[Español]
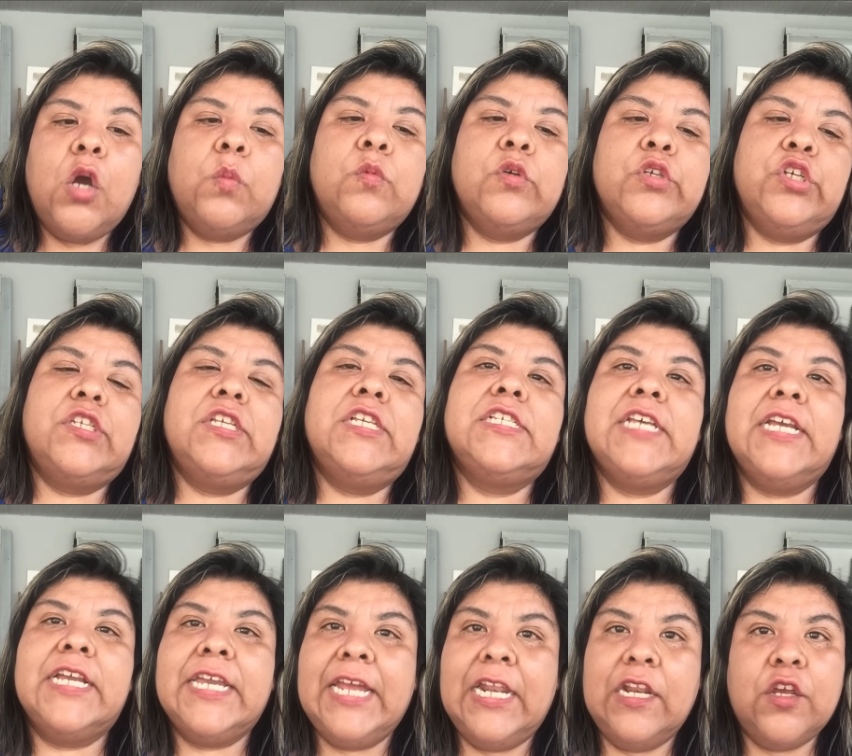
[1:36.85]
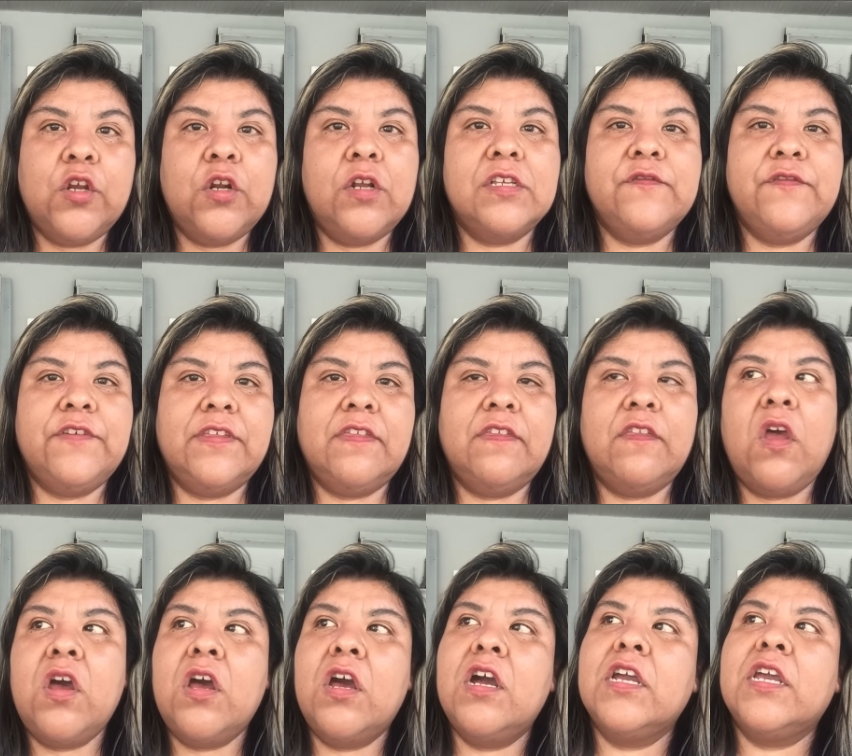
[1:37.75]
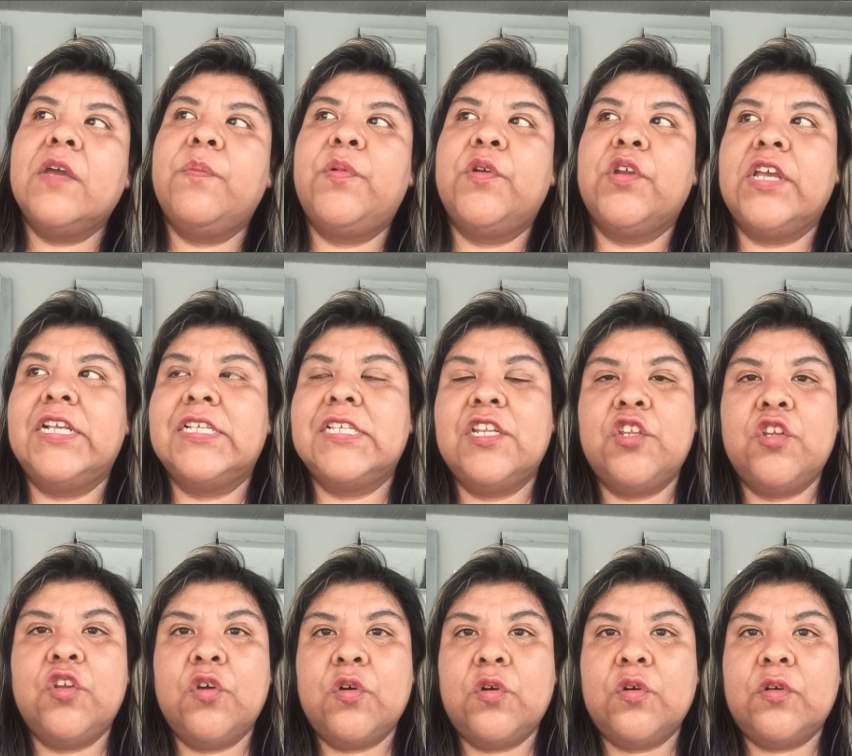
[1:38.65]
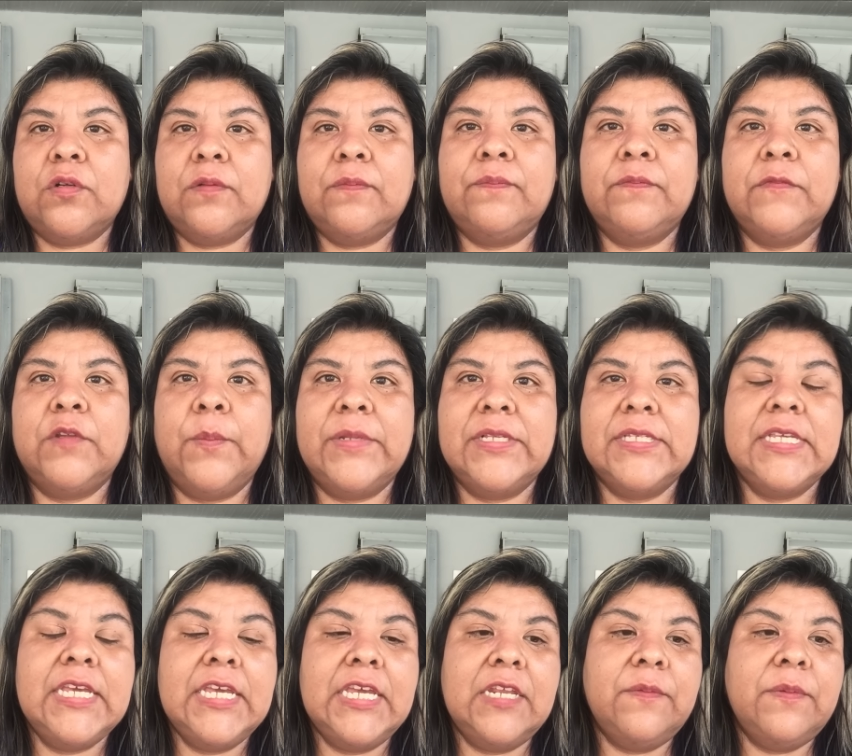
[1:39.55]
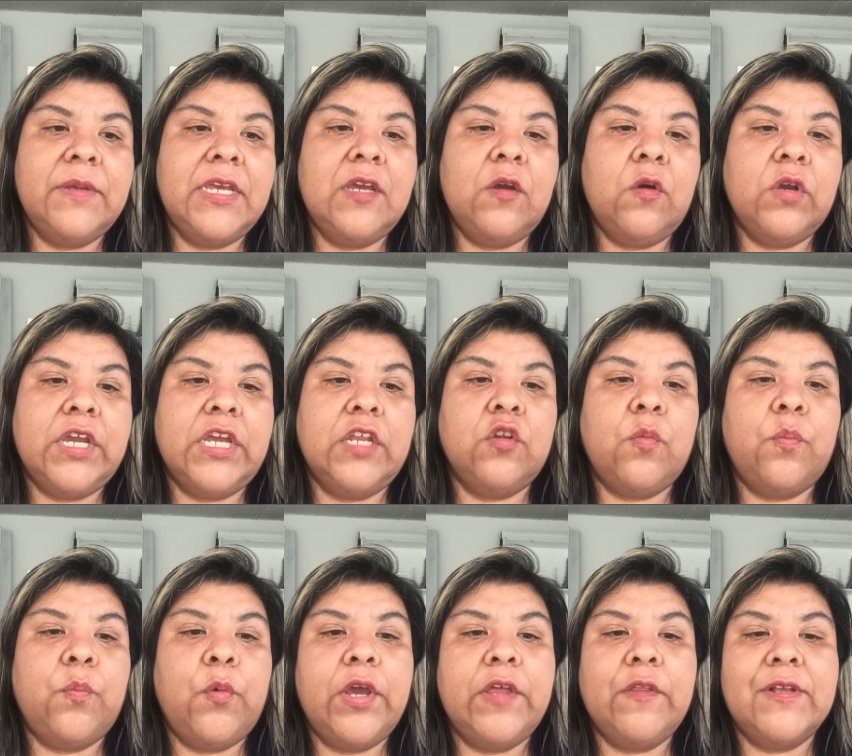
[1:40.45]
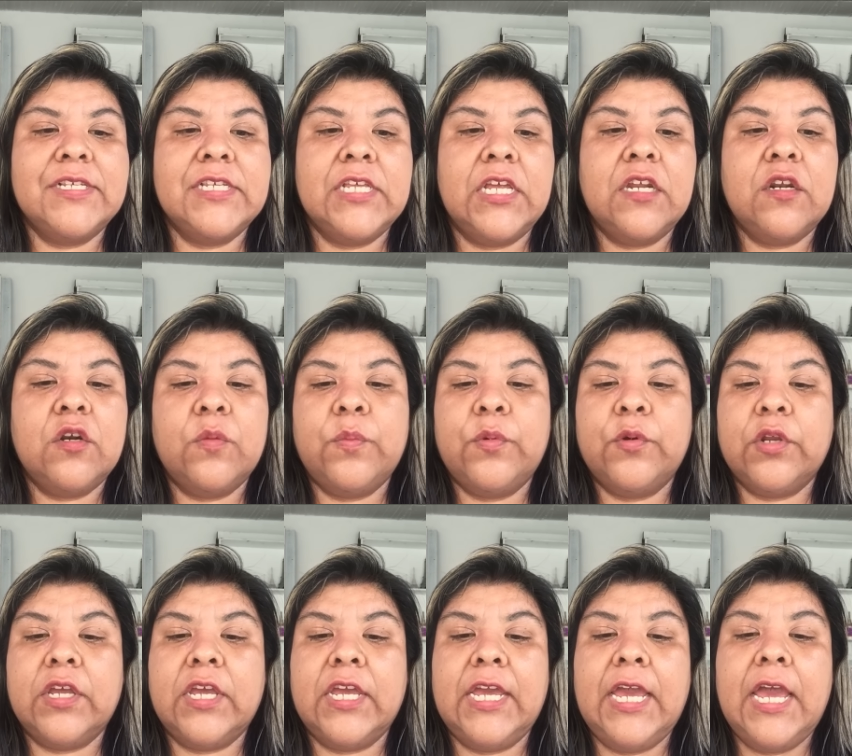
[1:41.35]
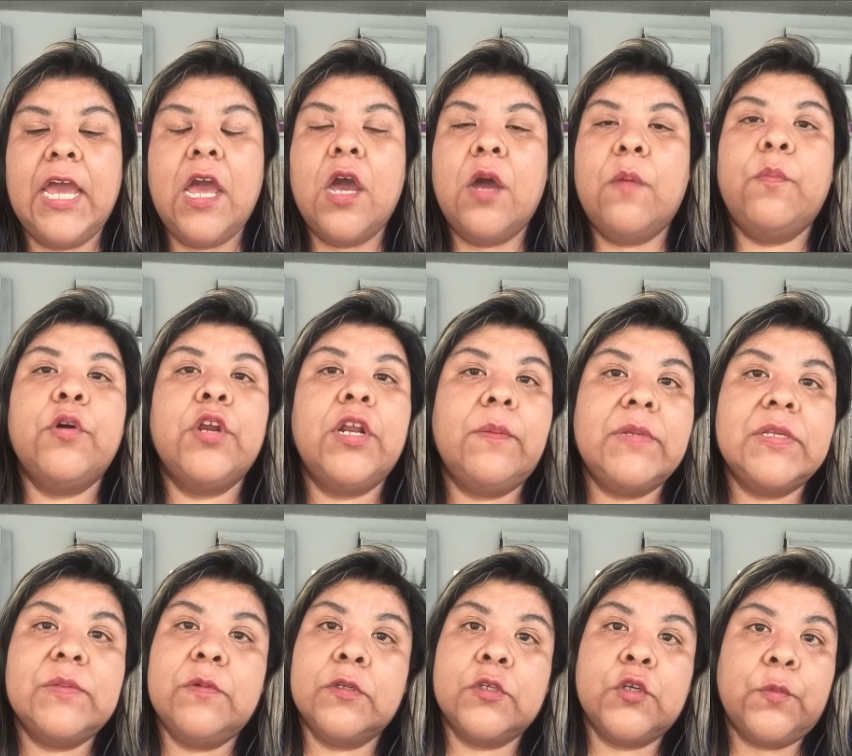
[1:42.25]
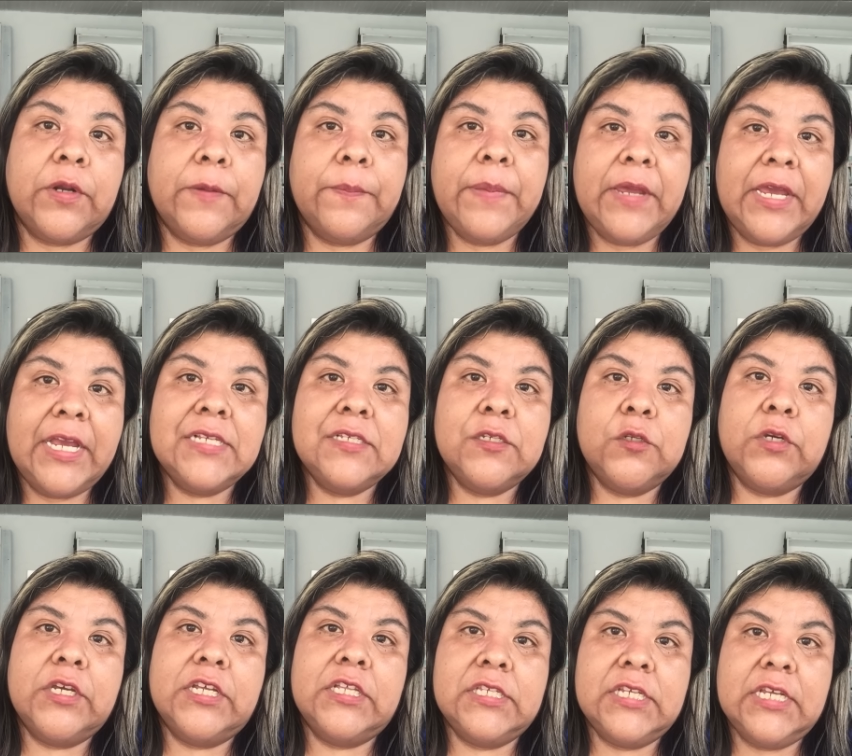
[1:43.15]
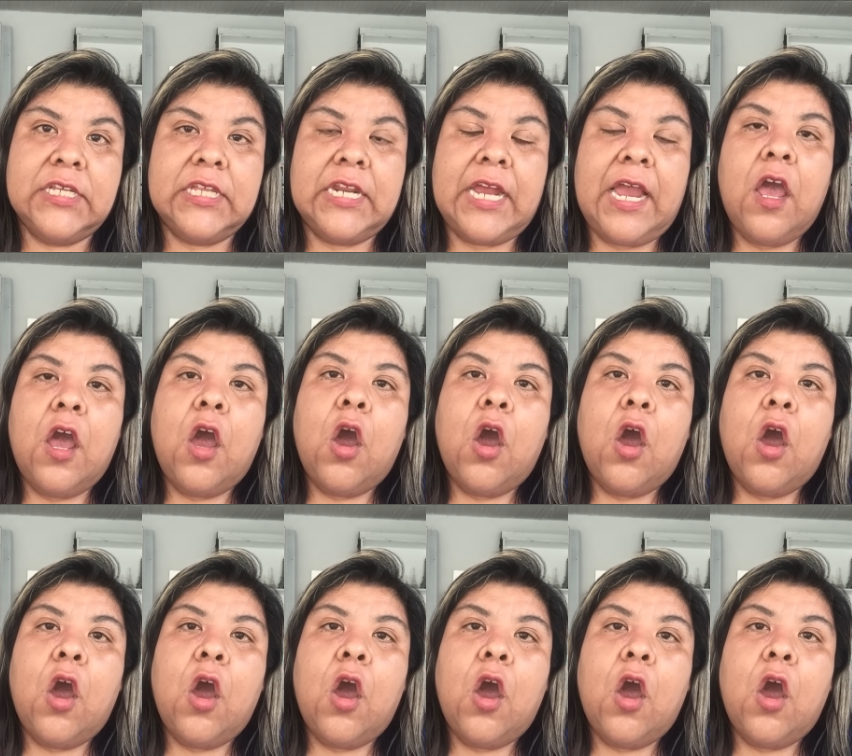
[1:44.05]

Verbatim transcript: Muchos decían que el CrossFit no, que porque ese no, no me sirve o que no puedo hacerlo porque por el mismo sobrepeso, etc.